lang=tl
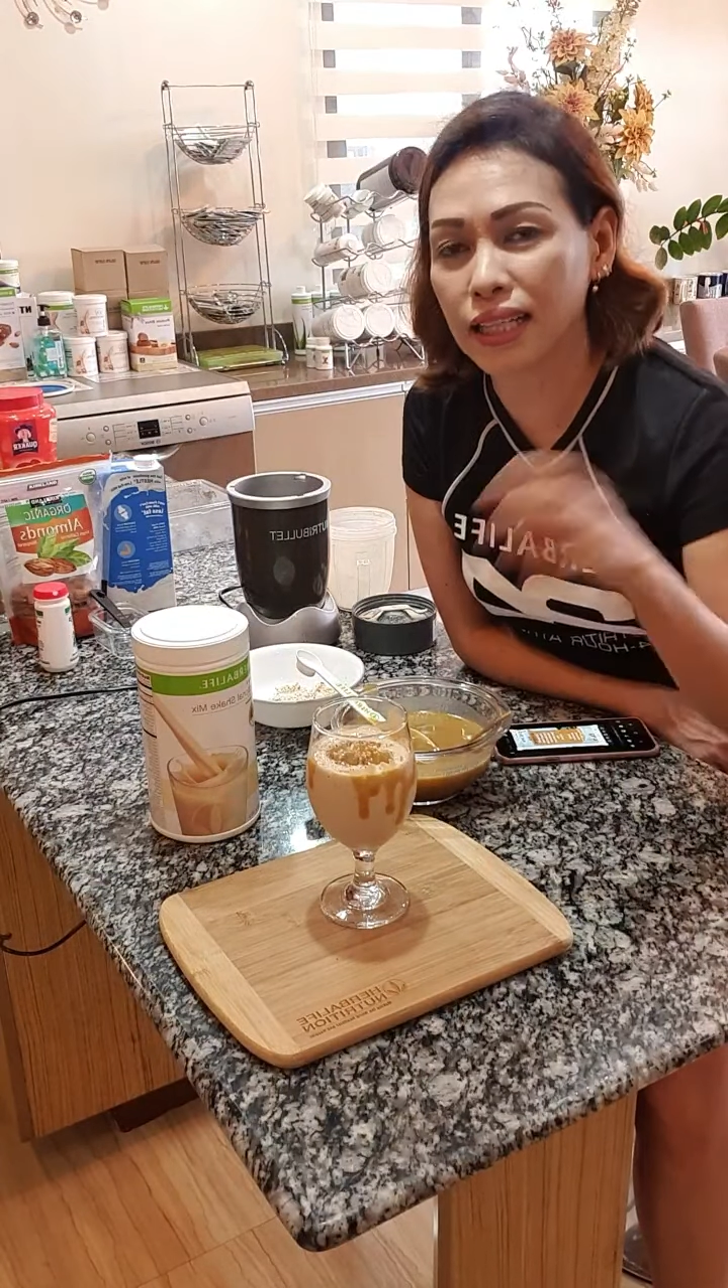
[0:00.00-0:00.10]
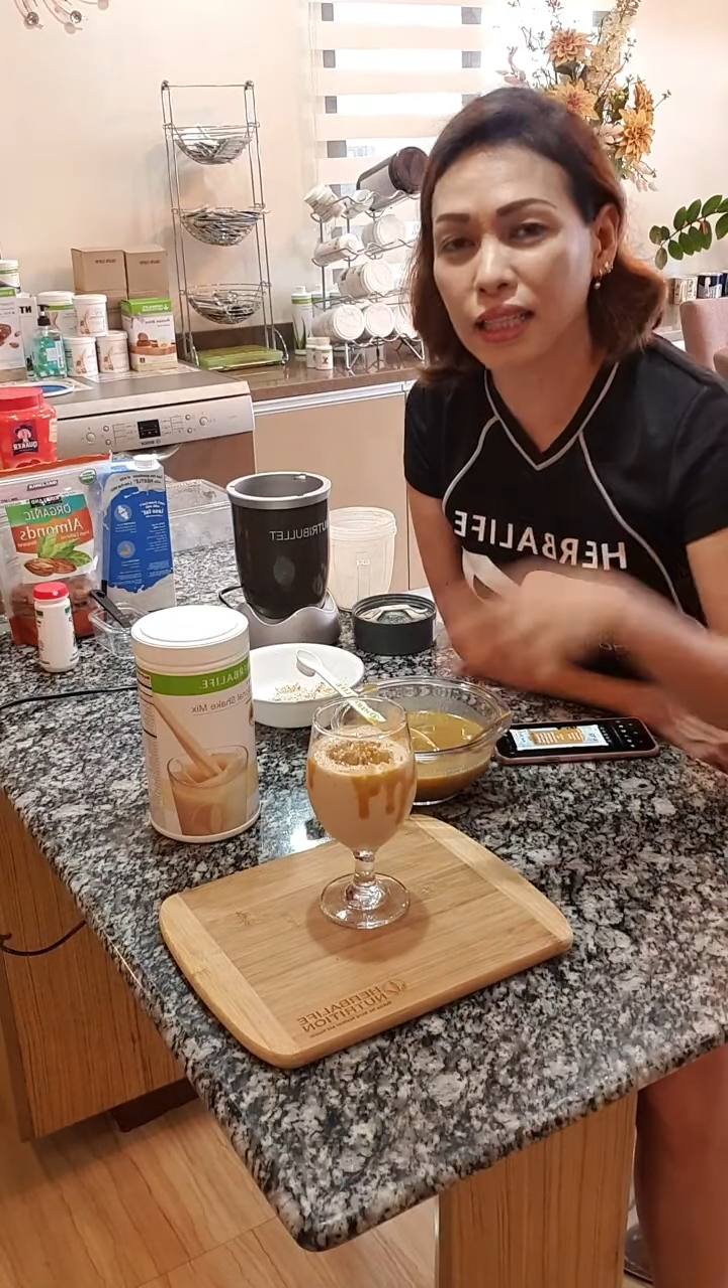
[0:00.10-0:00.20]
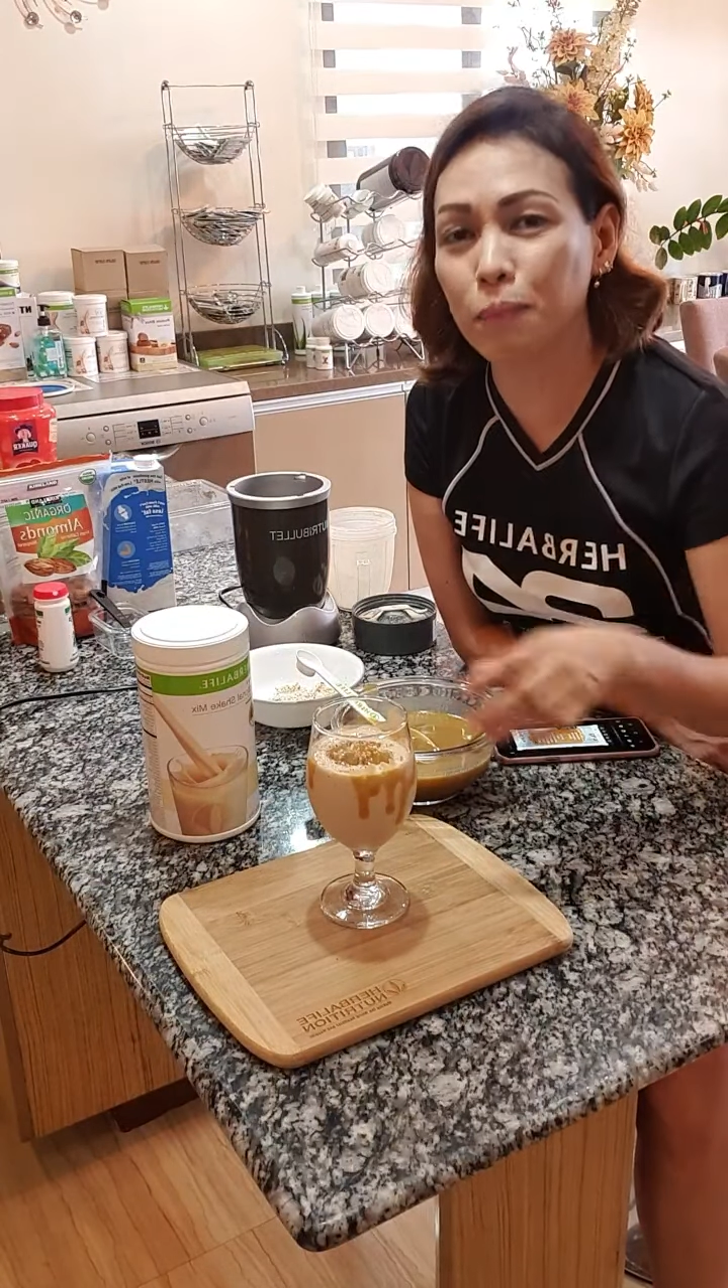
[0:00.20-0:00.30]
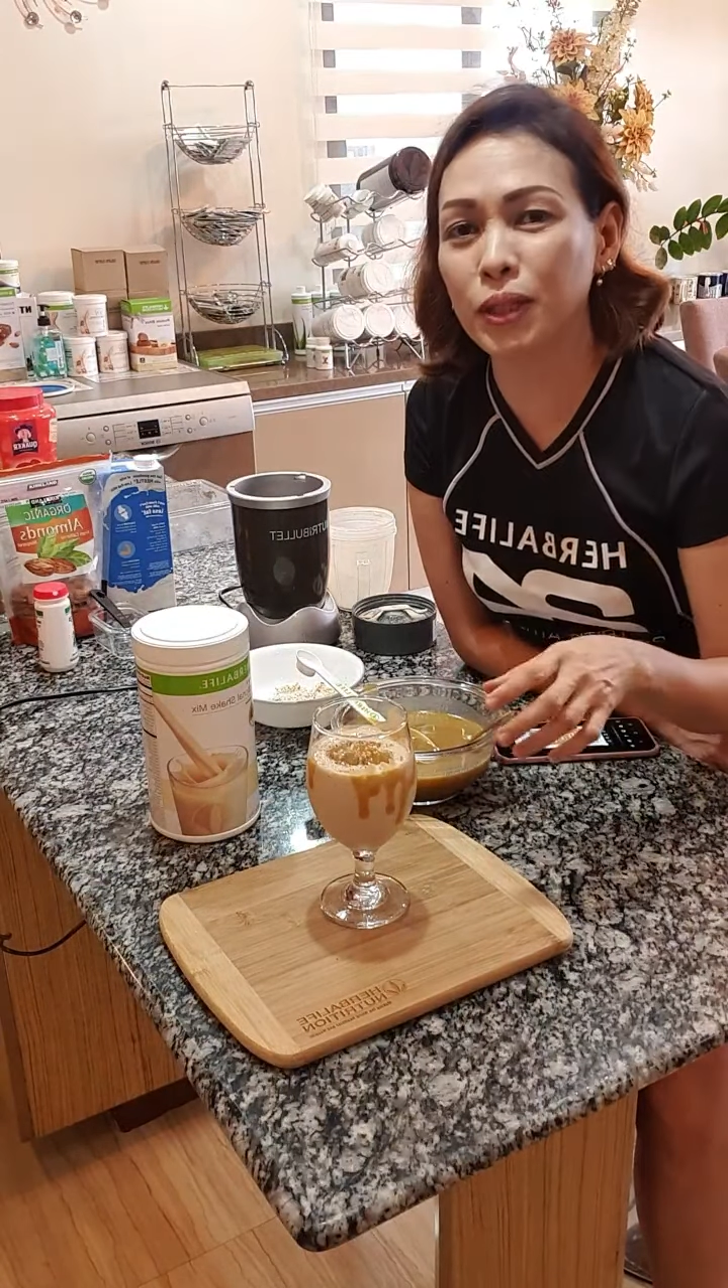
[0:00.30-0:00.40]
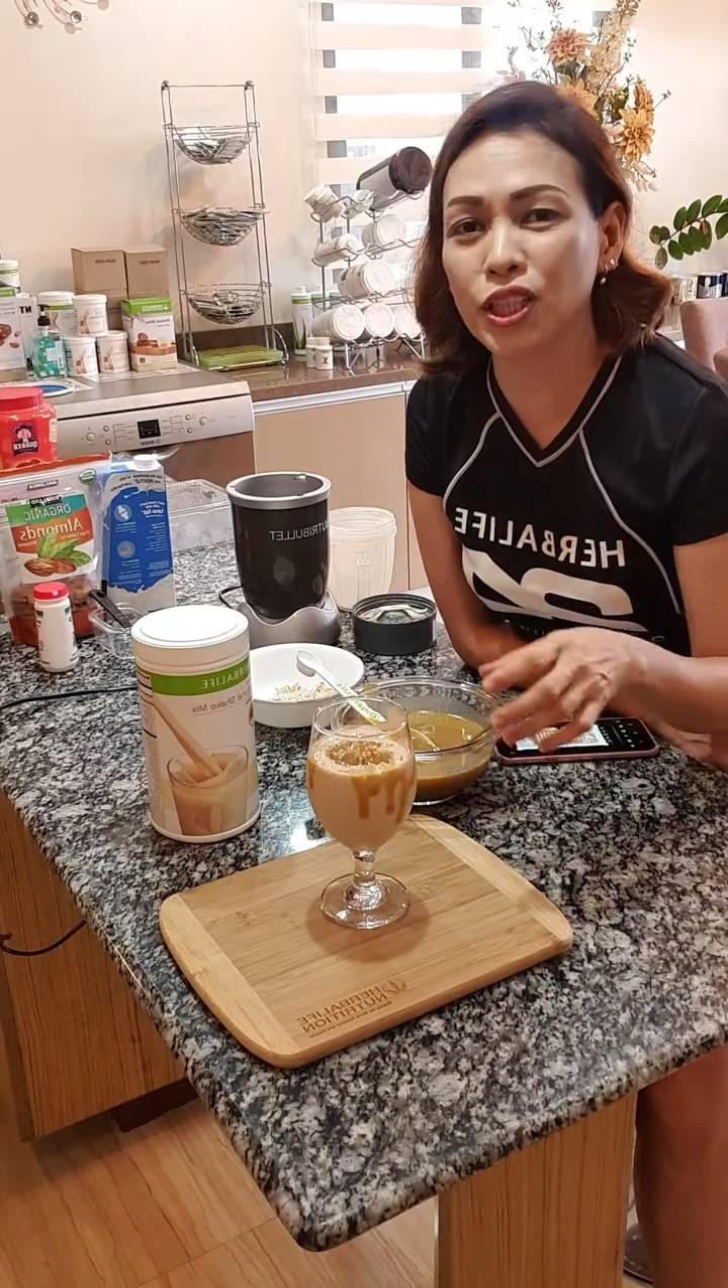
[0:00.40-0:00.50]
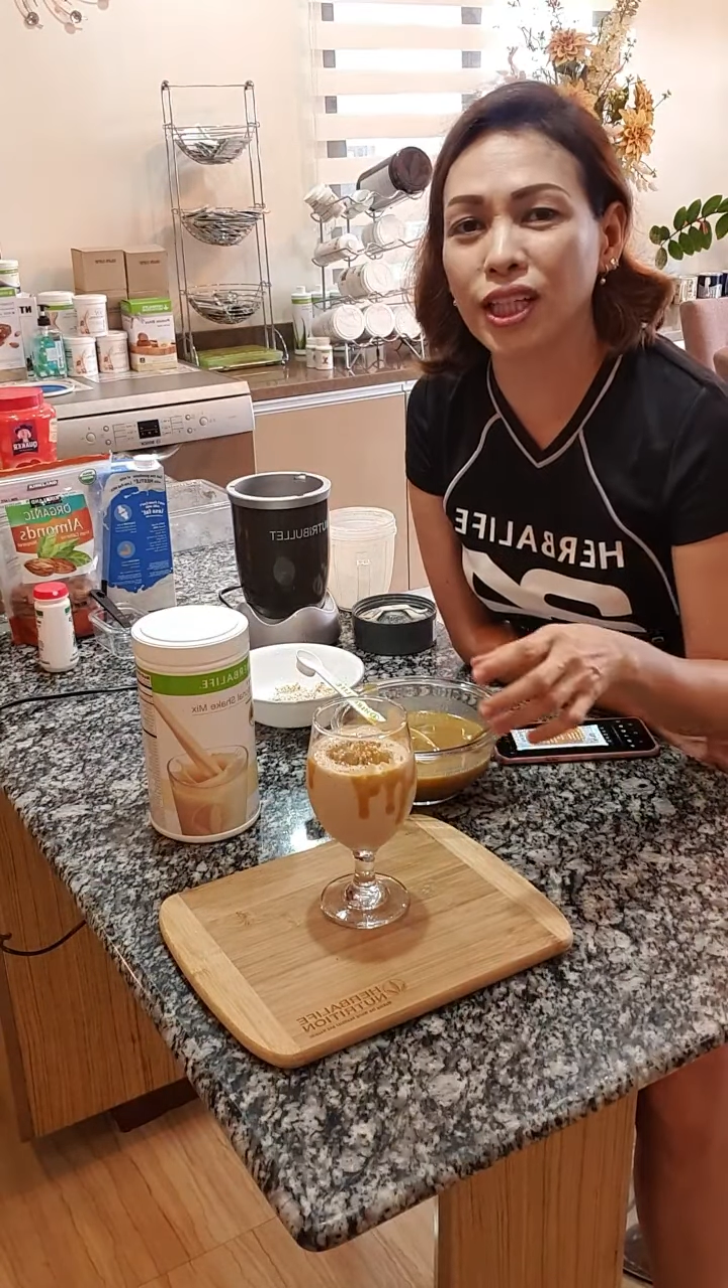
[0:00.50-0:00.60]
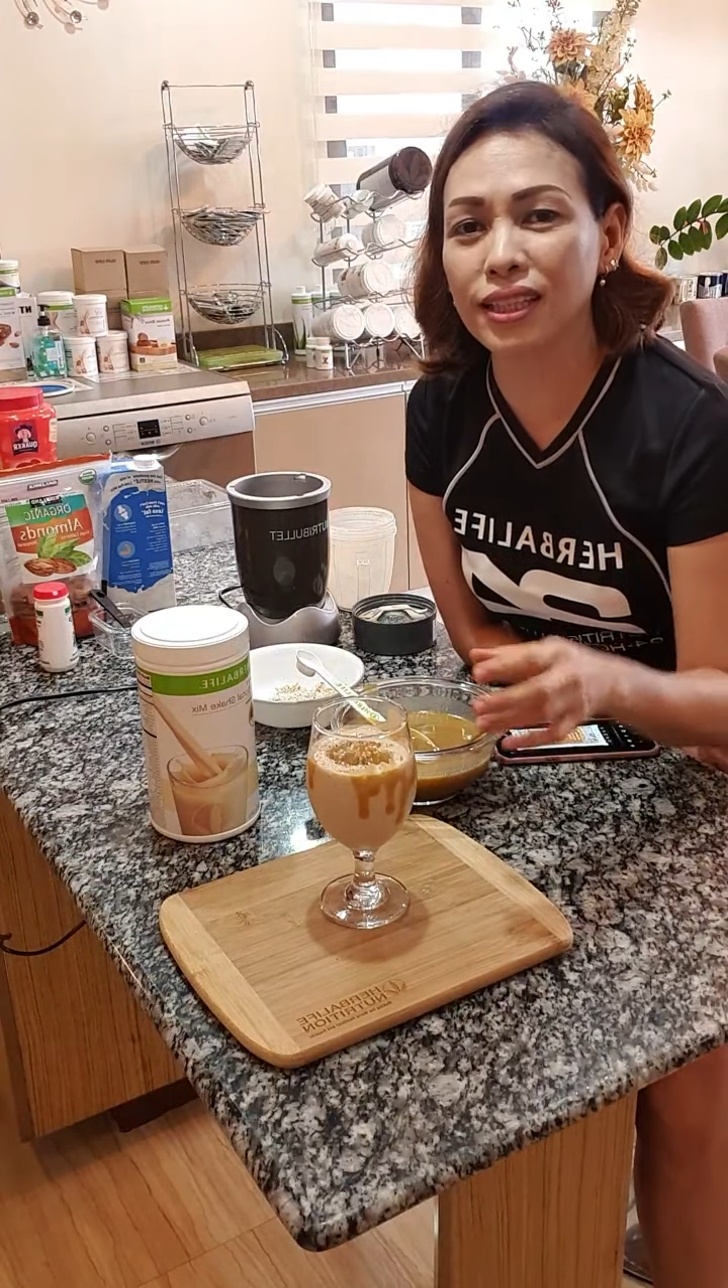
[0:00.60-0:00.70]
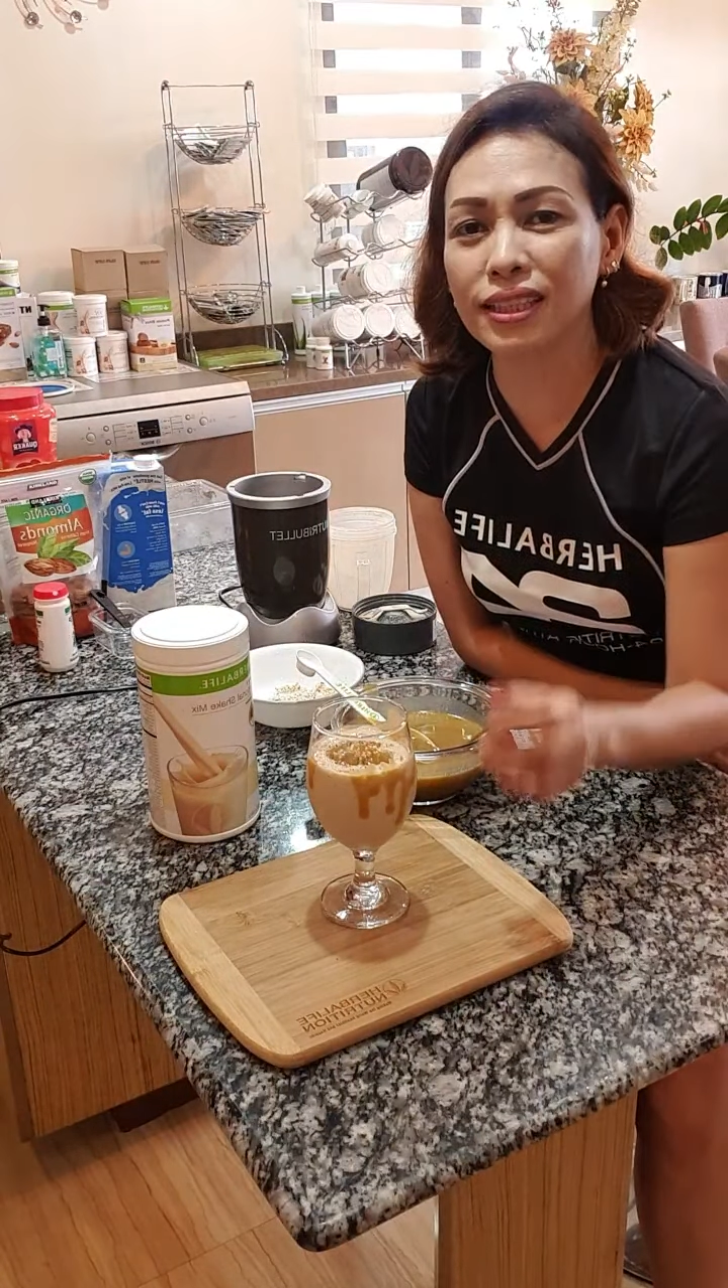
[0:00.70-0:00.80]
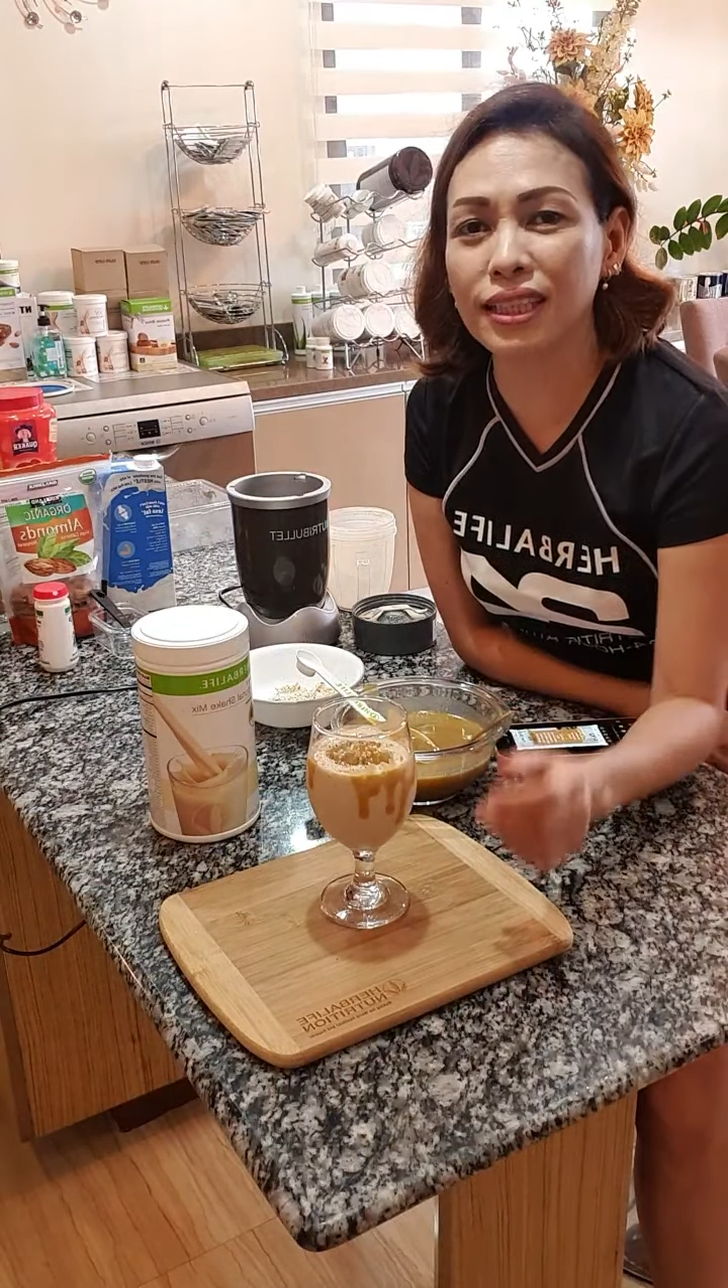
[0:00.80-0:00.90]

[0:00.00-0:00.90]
and gipa-check